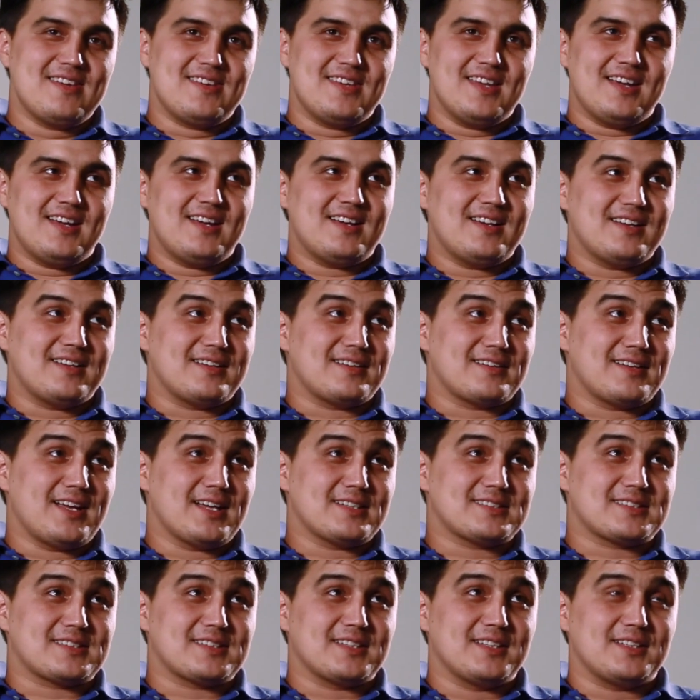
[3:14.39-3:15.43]
Я,
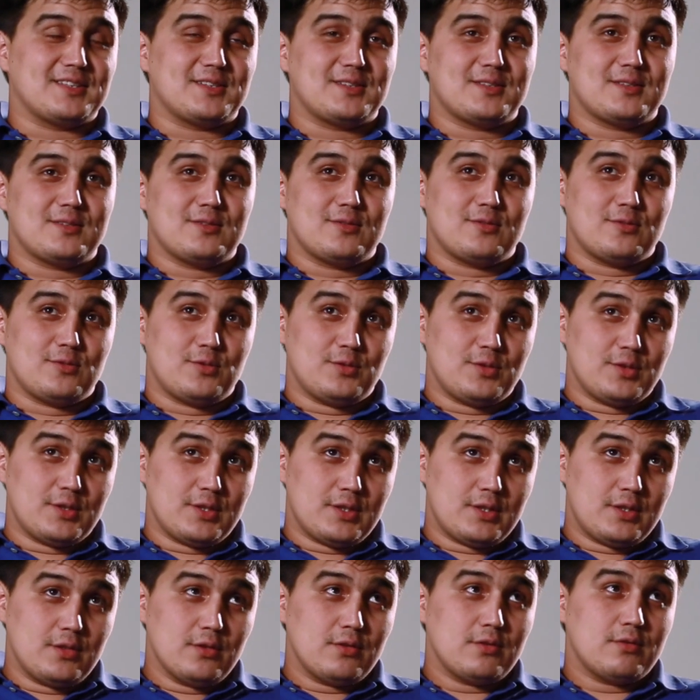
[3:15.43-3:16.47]
как сказать,
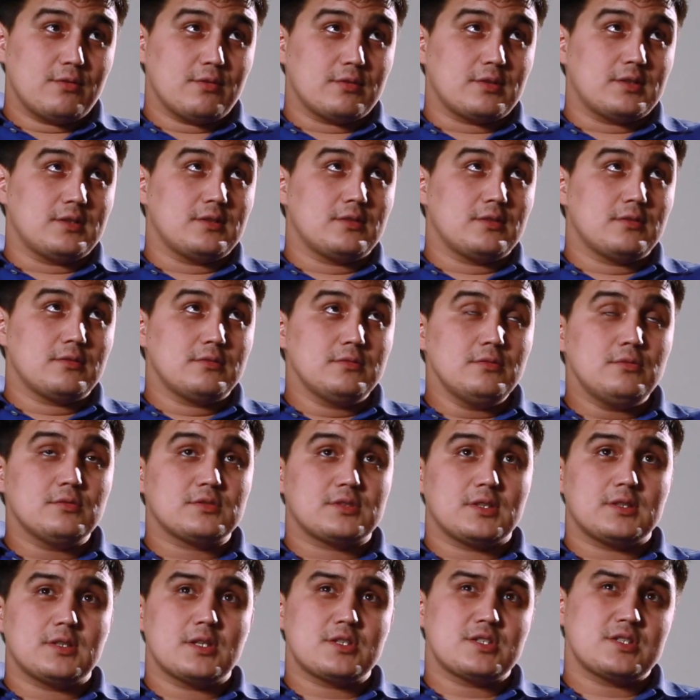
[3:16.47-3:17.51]
до, ну,
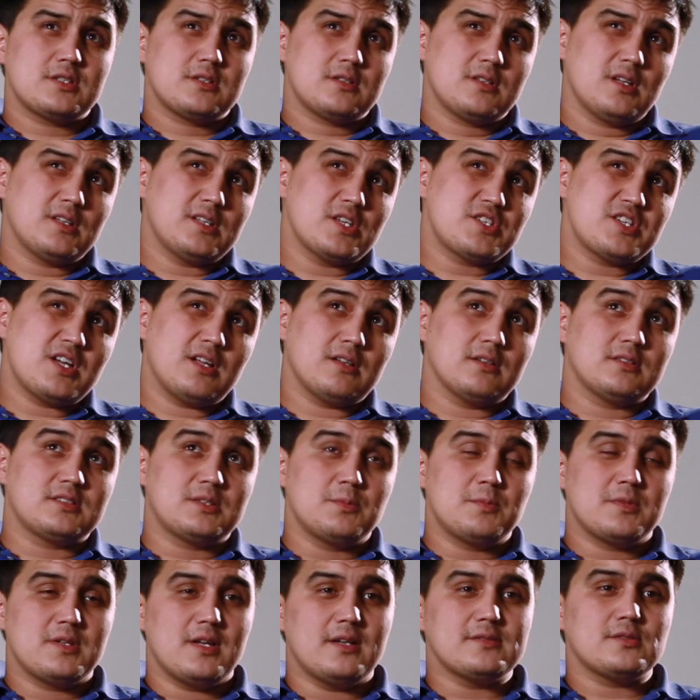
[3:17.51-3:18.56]
за, до начала
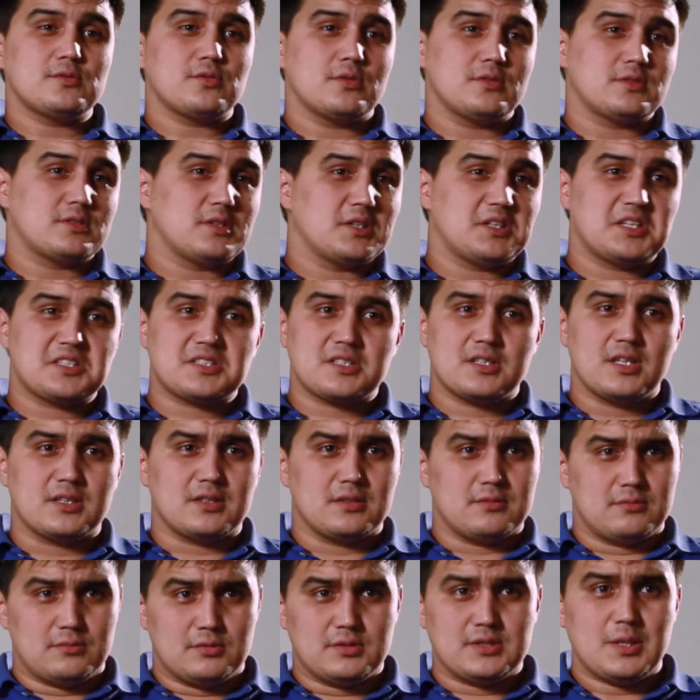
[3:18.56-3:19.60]
семинара, ну, то есть я даже
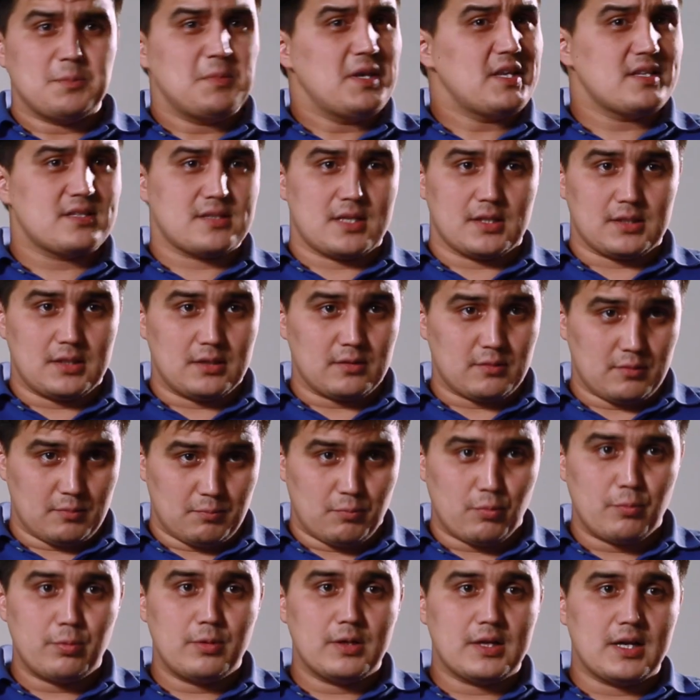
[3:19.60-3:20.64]
где-то за месяц, когда
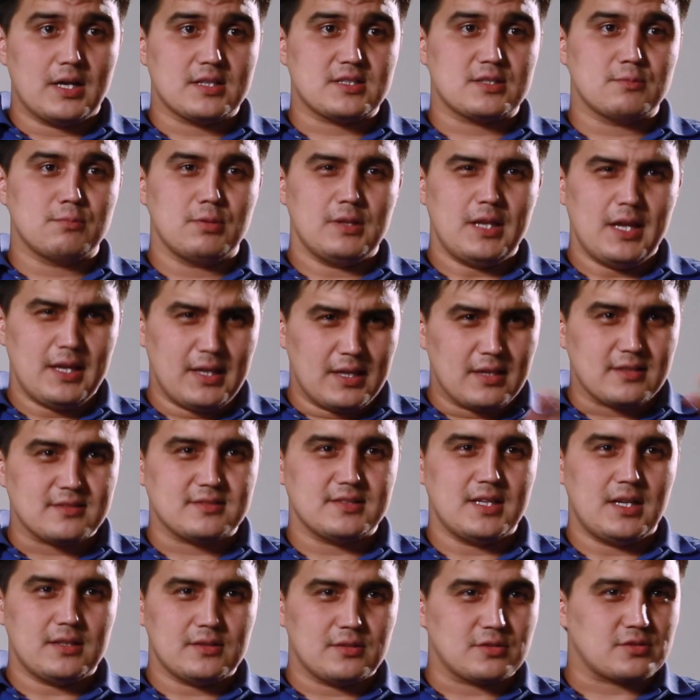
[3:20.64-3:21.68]
публикация была, я
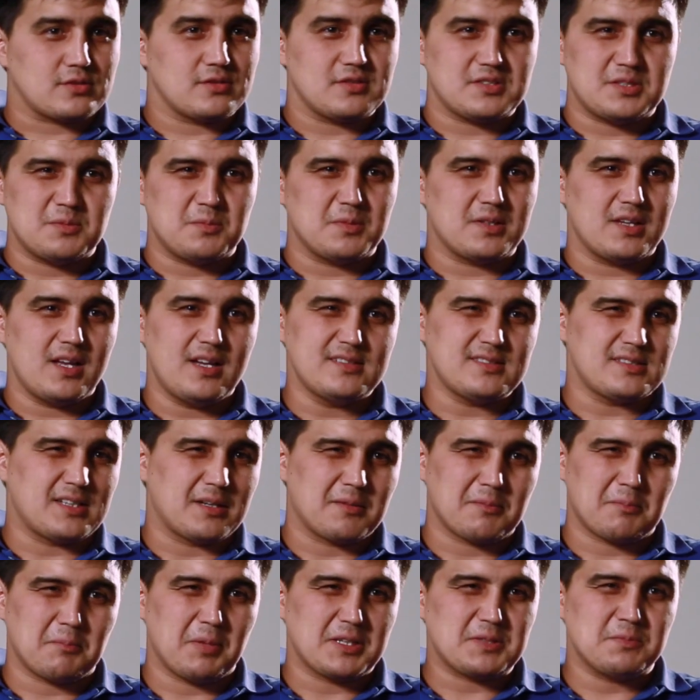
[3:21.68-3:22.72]
знал то, что семинар,
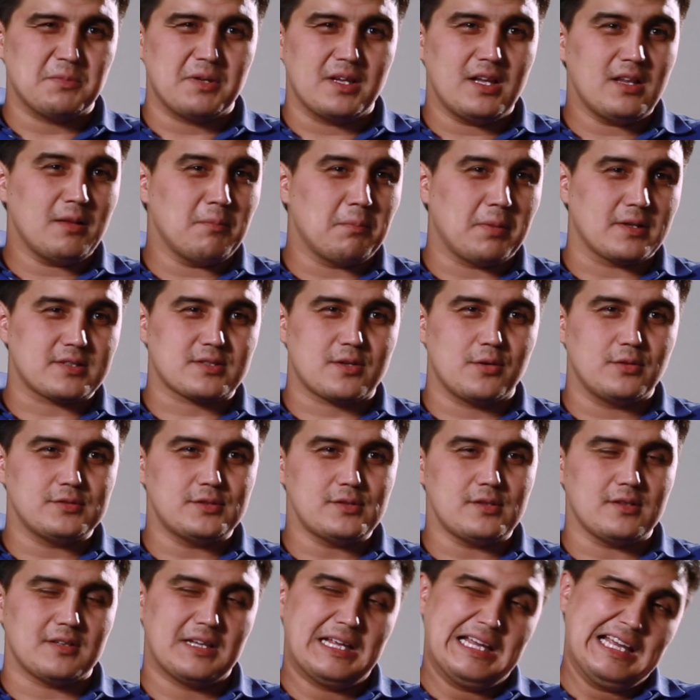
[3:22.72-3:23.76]
так посмотрел,
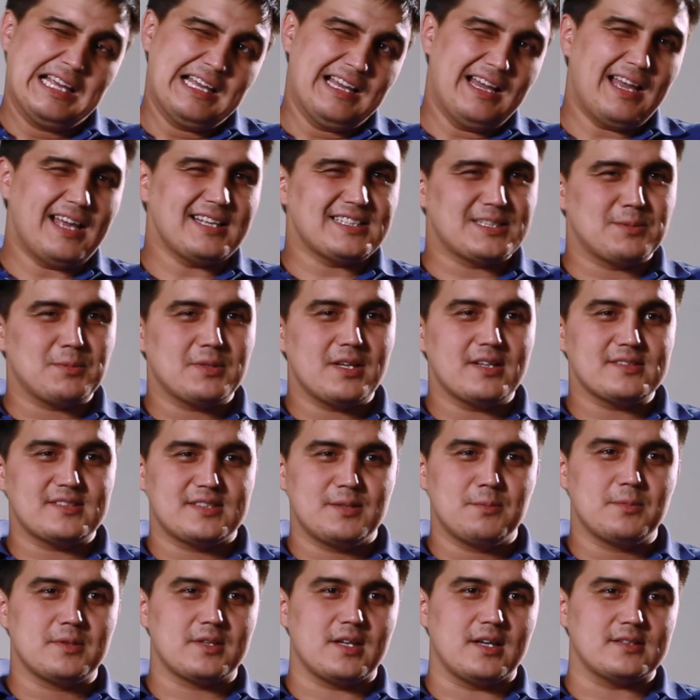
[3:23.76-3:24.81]
поскроллил, а семинар,
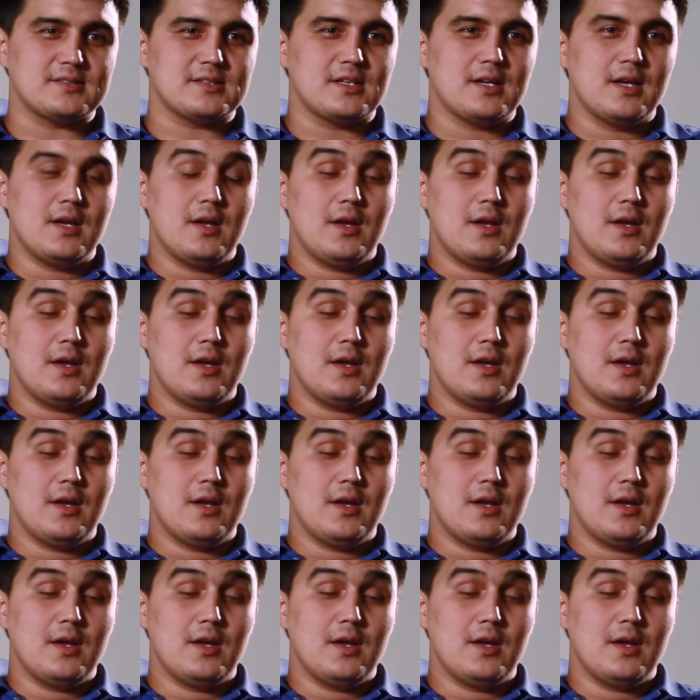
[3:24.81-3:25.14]
семинар.